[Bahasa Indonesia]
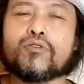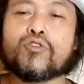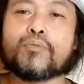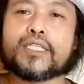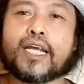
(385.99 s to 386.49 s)

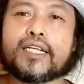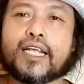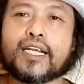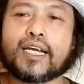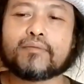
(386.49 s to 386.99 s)
Untuk
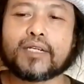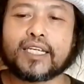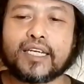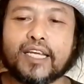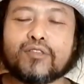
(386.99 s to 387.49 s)
menyadarkan
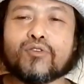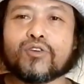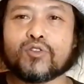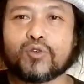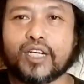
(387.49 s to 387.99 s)
mereka
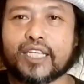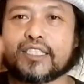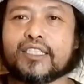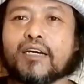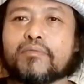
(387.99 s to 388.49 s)
itu
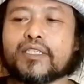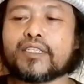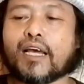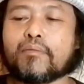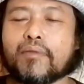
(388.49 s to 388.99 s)
tugas kita
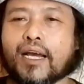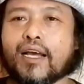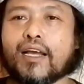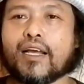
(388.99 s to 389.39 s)
bersama.